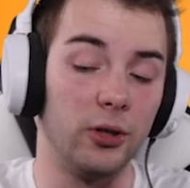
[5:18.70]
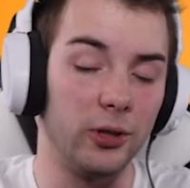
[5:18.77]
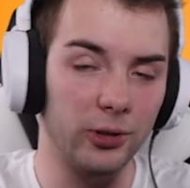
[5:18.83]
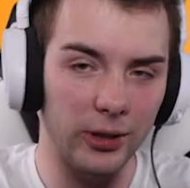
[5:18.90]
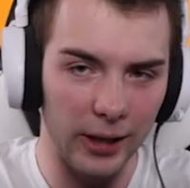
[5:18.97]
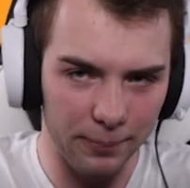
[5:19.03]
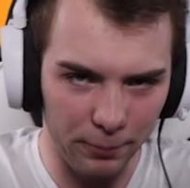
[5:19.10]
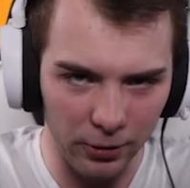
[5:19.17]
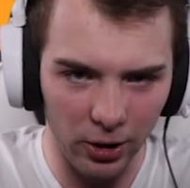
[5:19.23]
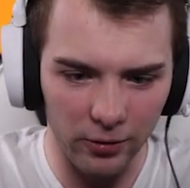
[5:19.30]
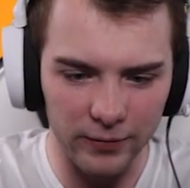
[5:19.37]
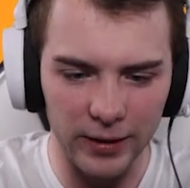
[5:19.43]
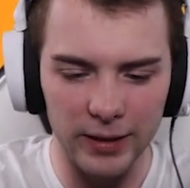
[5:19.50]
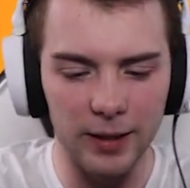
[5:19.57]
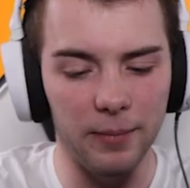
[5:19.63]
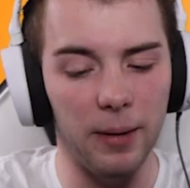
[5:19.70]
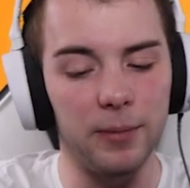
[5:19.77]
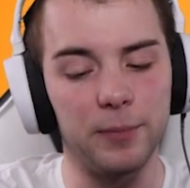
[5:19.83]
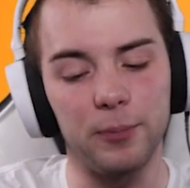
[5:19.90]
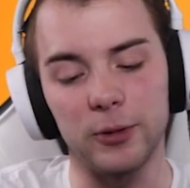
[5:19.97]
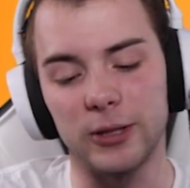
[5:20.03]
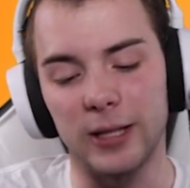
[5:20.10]
No i tutaj ponownie nie
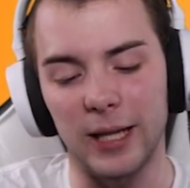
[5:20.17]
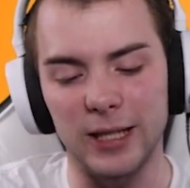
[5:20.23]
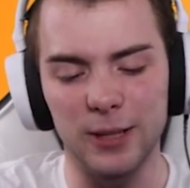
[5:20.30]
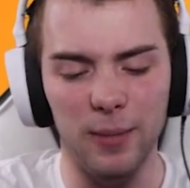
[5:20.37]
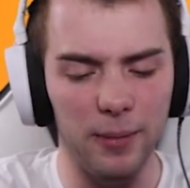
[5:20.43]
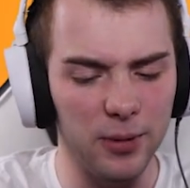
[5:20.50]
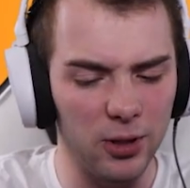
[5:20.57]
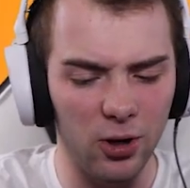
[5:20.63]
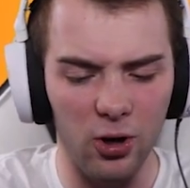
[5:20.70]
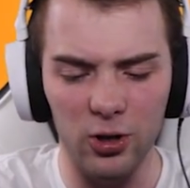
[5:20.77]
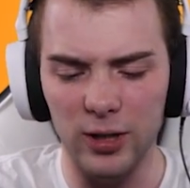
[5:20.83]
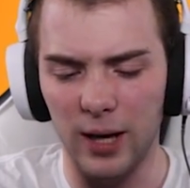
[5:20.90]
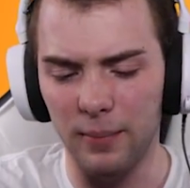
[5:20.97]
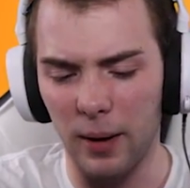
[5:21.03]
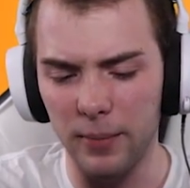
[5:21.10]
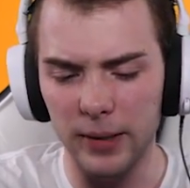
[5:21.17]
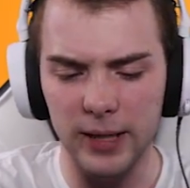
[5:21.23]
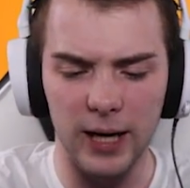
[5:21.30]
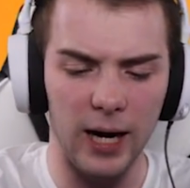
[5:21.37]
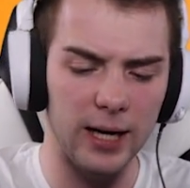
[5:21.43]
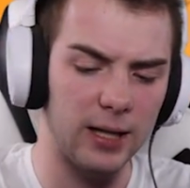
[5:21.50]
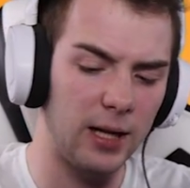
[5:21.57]
mamy postaci, mamy Golda, mamy
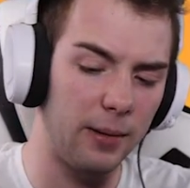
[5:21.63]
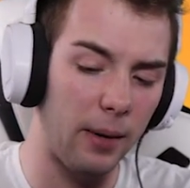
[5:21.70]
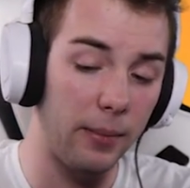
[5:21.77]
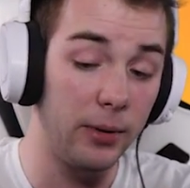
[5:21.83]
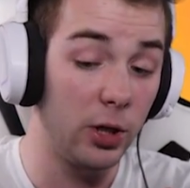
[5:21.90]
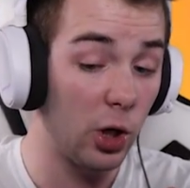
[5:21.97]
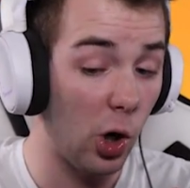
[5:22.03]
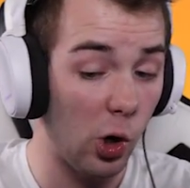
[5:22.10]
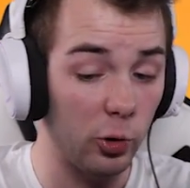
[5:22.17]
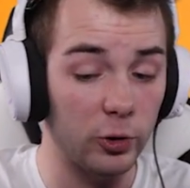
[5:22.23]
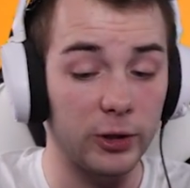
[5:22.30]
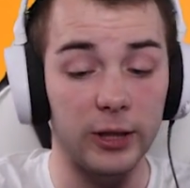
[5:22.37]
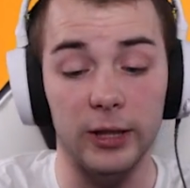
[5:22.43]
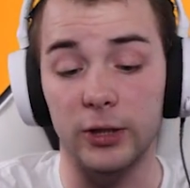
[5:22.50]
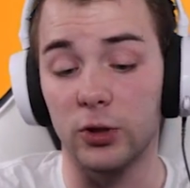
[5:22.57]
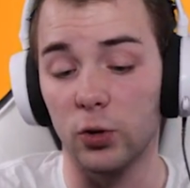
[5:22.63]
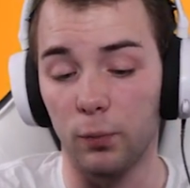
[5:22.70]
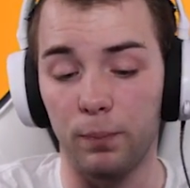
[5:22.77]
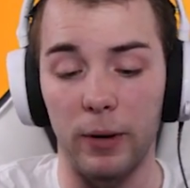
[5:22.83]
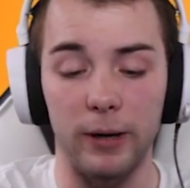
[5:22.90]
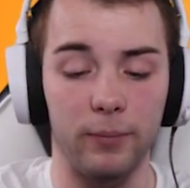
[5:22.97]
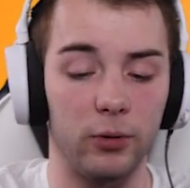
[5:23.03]
Karla, mamy Rose,
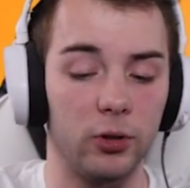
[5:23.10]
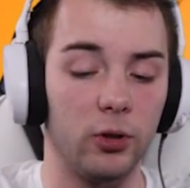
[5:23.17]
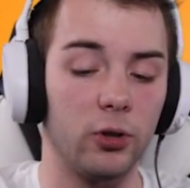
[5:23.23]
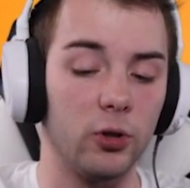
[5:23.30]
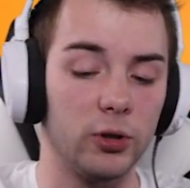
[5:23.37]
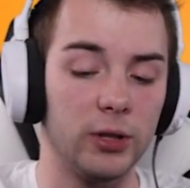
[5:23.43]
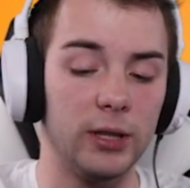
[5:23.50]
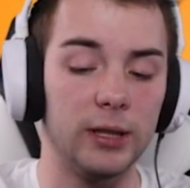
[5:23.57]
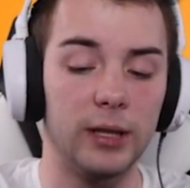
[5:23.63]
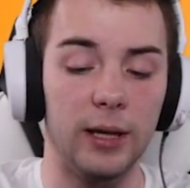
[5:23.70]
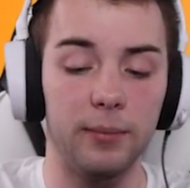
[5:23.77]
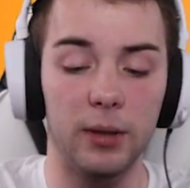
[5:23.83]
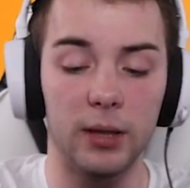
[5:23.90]
super, bo do Rozy nie